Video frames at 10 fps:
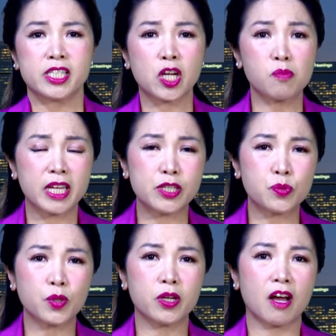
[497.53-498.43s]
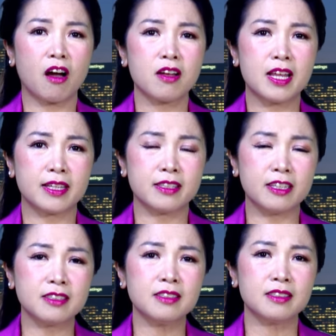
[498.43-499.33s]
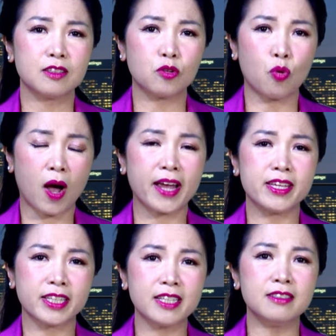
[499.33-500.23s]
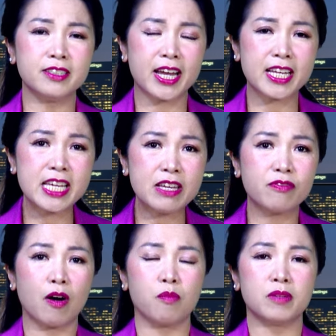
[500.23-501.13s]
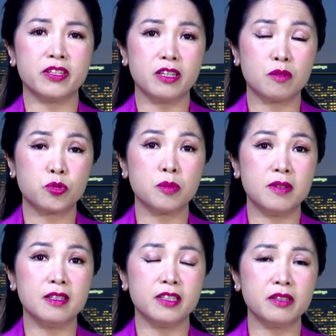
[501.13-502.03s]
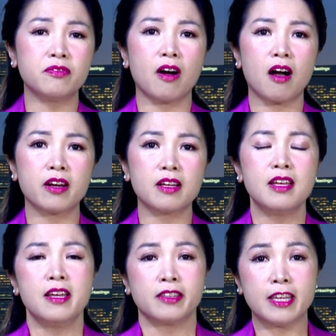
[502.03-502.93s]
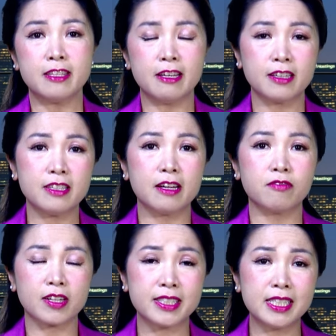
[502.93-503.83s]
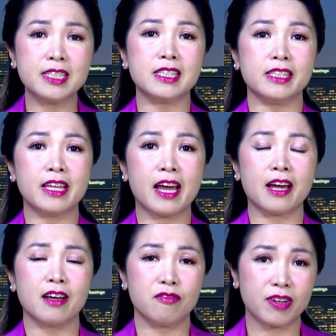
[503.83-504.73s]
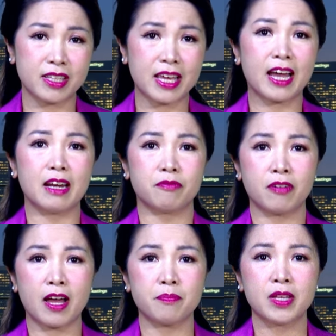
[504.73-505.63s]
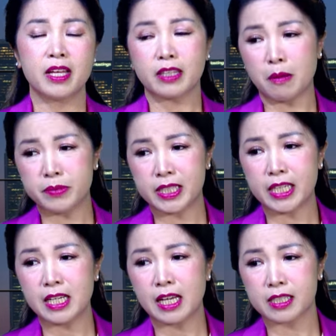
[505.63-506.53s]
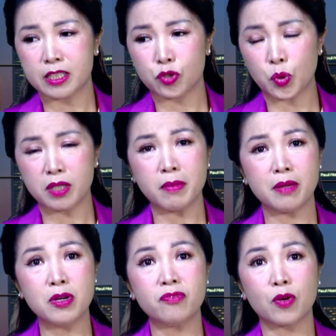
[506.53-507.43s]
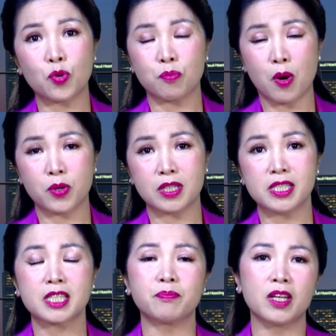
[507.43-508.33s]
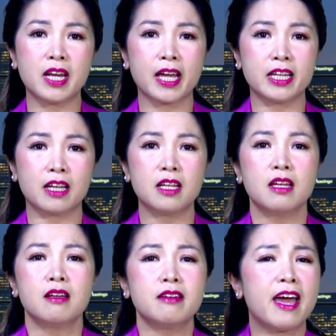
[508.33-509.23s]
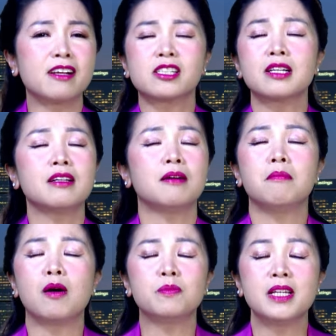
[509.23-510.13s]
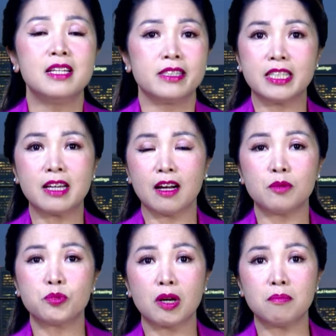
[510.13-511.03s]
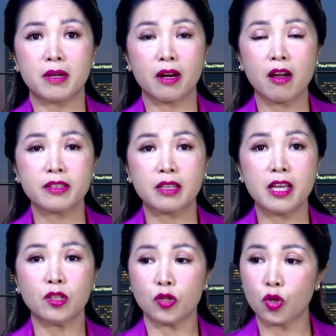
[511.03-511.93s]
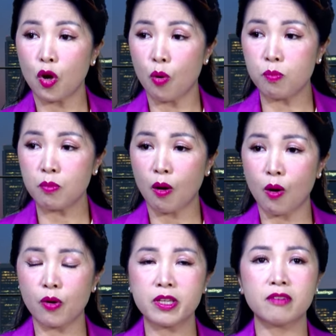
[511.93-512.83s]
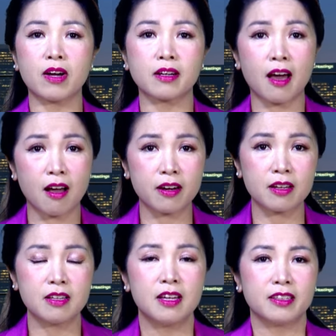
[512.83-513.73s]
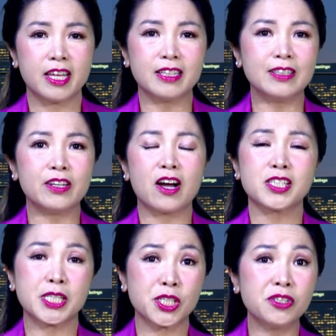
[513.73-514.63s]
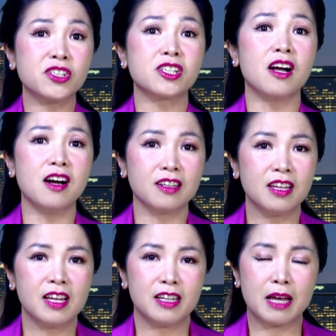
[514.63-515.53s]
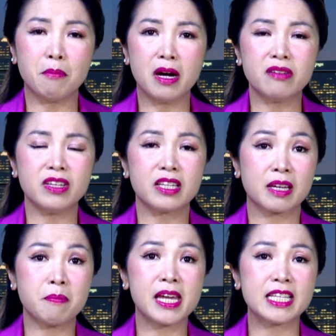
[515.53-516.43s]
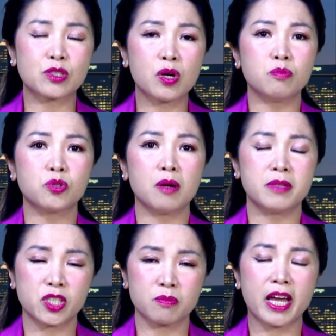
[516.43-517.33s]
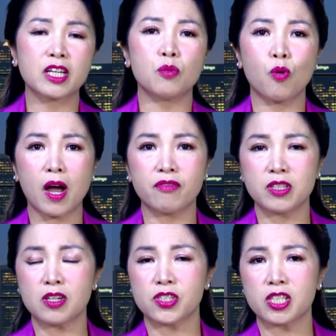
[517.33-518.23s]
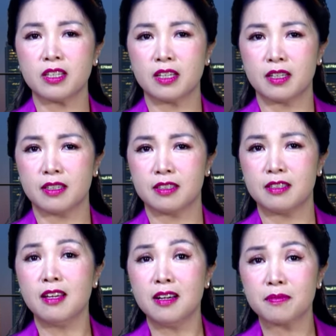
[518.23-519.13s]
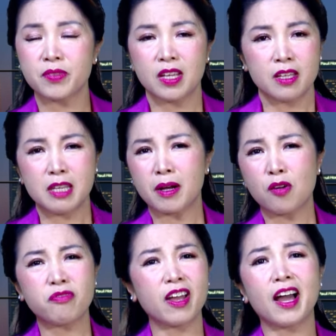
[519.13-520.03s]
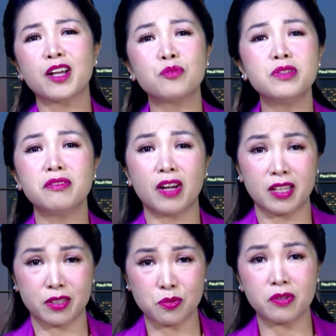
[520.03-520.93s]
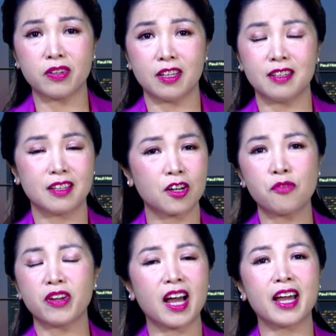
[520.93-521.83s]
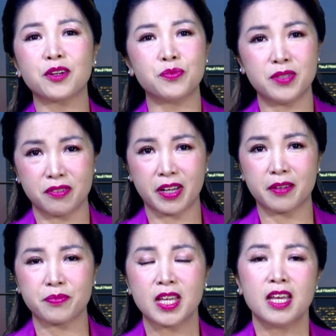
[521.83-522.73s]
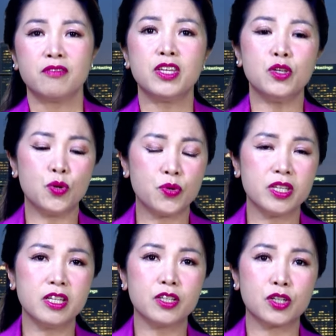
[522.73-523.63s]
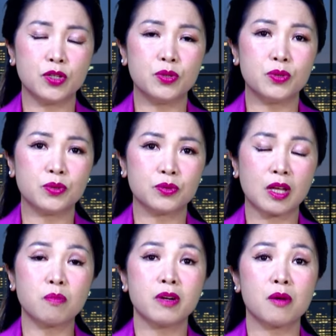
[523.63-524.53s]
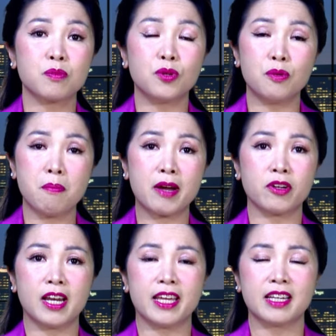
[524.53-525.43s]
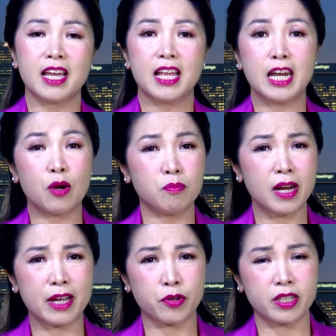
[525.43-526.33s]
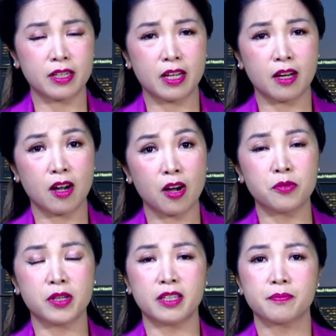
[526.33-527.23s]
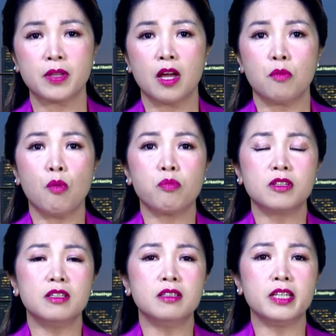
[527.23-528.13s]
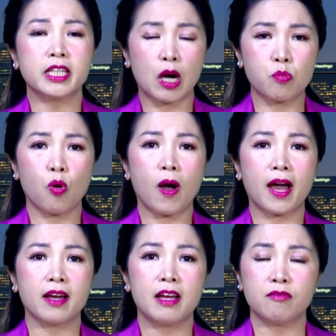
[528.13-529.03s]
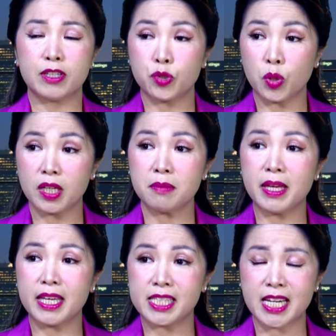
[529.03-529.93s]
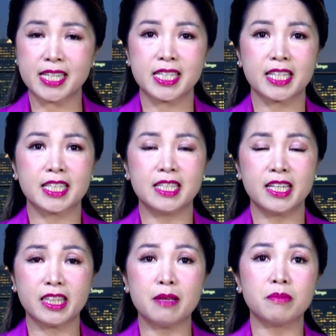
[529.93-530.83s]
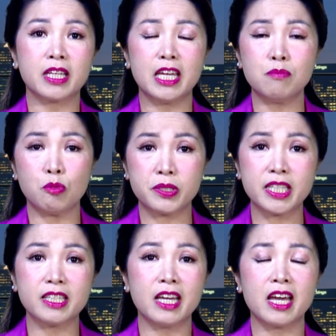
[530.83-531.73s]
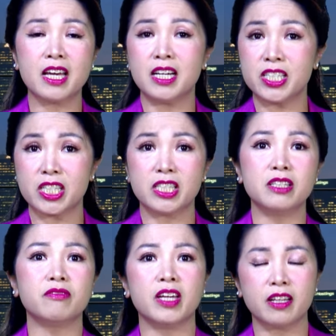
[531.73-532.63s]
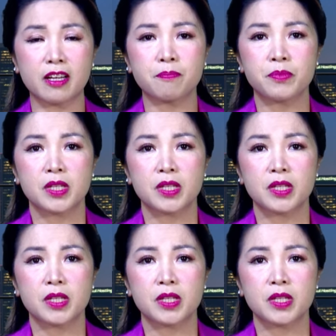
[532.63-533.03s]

Trong khi chúng tôi nói là ngoài những cái người đang hy vọng là được ông Trump lựa đứng phó đó, thì những cái nhân vật chính trị gia và nhà lập pháp, thậm chí là chuẩn bị bước vào cuộc bầu cử sắp tới đây nè, đang rất là mong chỉ cần ông Trump mà nói một tiếng thôi, tôi ủng hộ nhân vật đó đó, thì người đó sẽ sướng rơn, là bởi vì cái base của ông Trump ở trong đảng Cộng Hòa vẫn còn rất là lớn. Nhưng mà không phải ai cũng như vậy, thưa quý vị, không phải ai cũng như vậy. Ví dụ như cựu thống đốc của Maryland là ông Larry Hogan, một người Cộng Hòa và chuẩn bị ra tranh cử để tìm kiếm một chiếc ghế ở trên Thượng viện đó.